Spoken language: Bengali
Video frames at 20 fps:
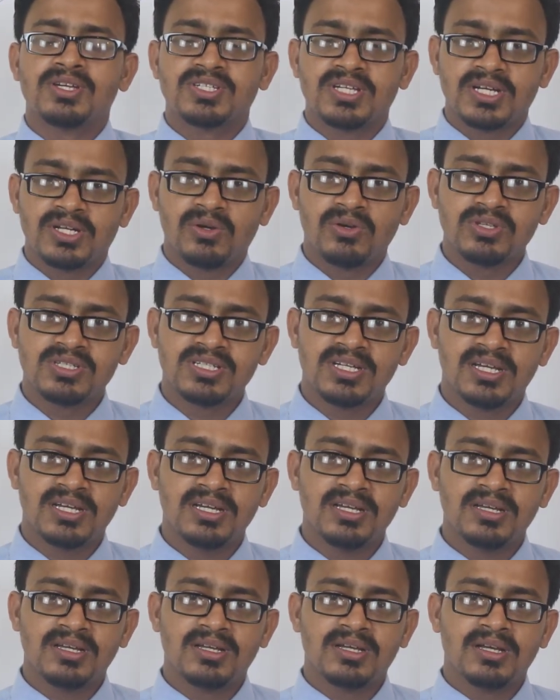সেটা হচ্ছে
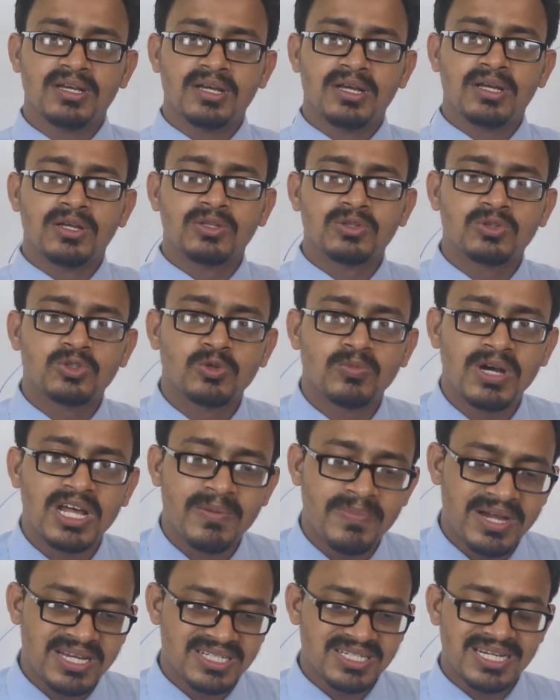তোমার
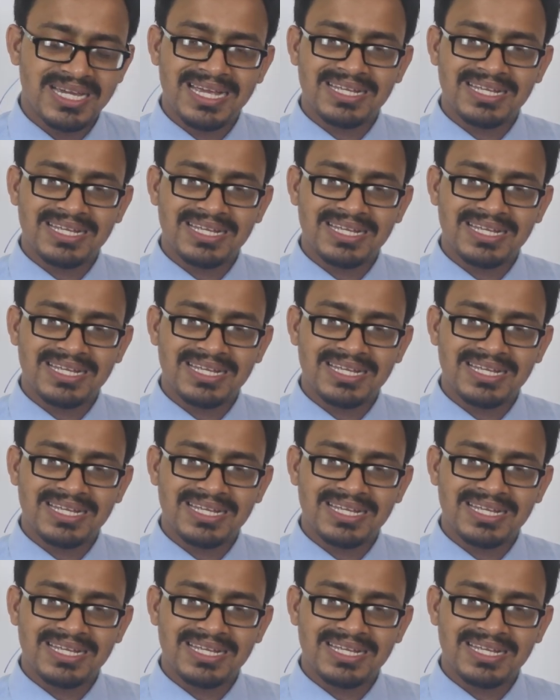বাসা